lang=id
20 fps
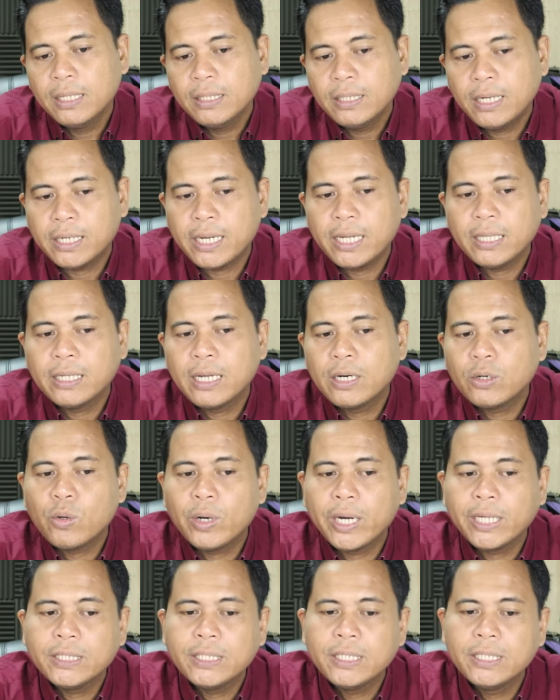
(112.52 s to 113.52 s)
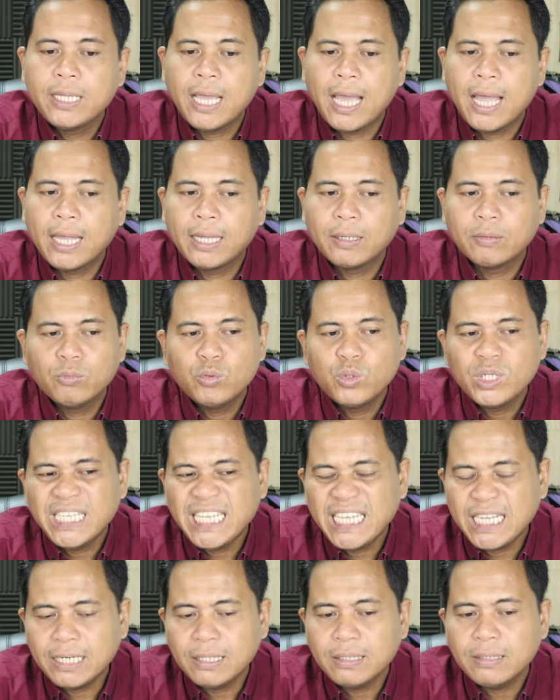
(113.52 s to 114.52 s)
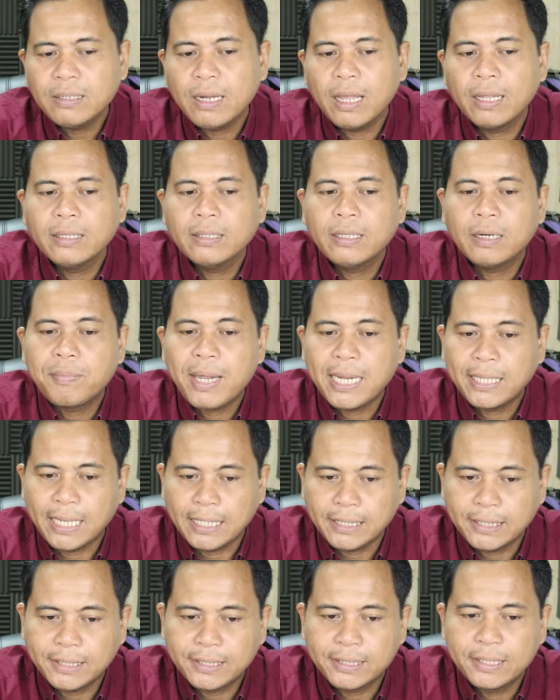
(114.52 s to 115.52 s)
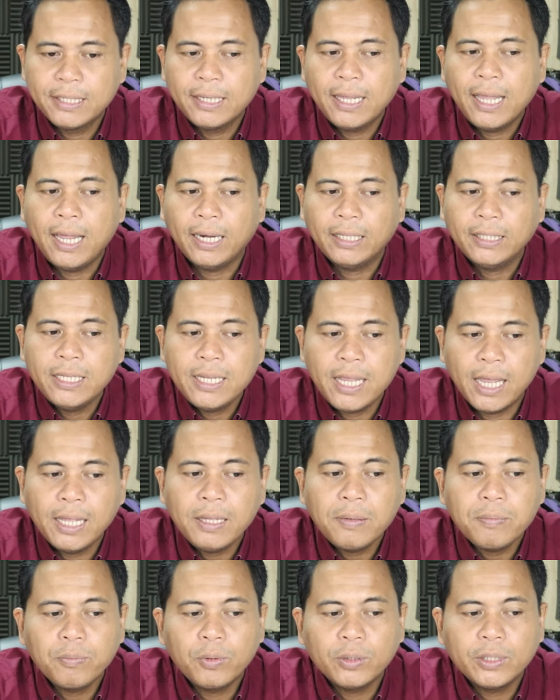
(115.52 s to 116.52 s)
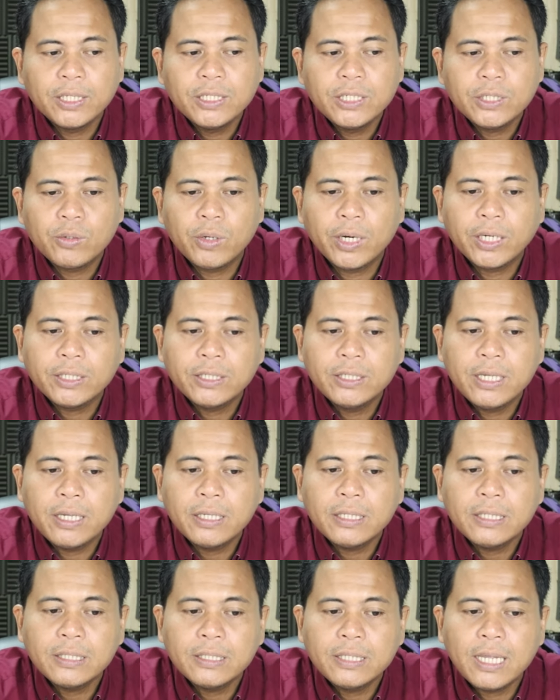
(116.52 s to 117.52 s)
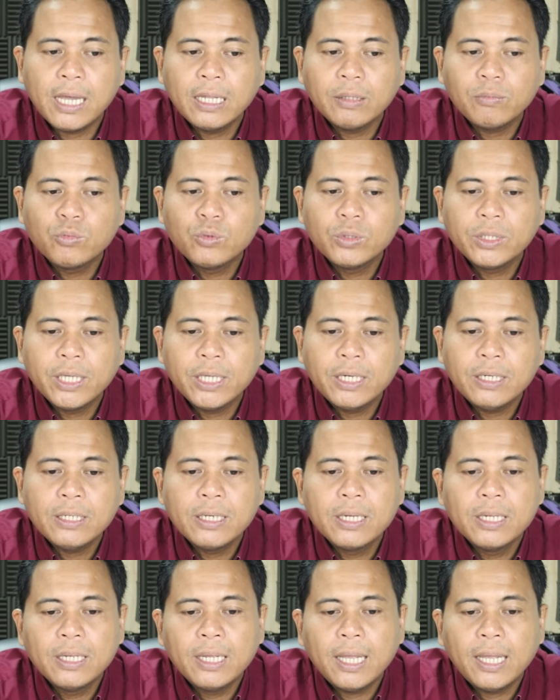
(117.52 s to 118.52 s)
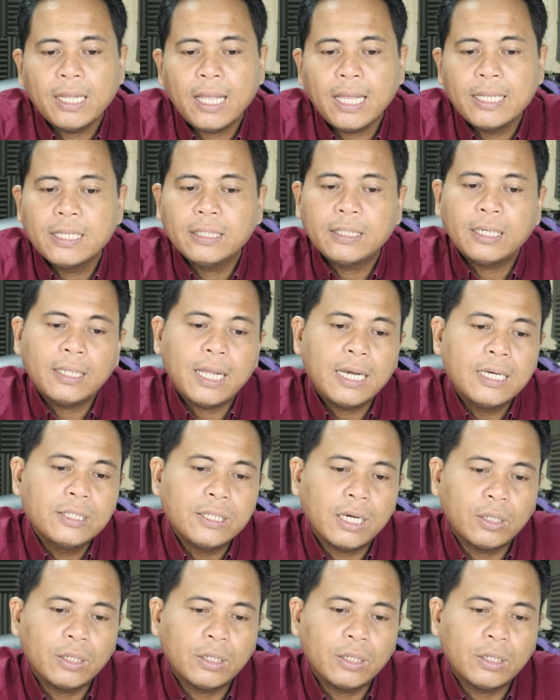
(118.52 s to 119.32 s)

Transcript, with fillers: terkait dengan koreksi yang mungkin terbatas. Artinya potensi koreksinya sangat mungkin hanya tertahan di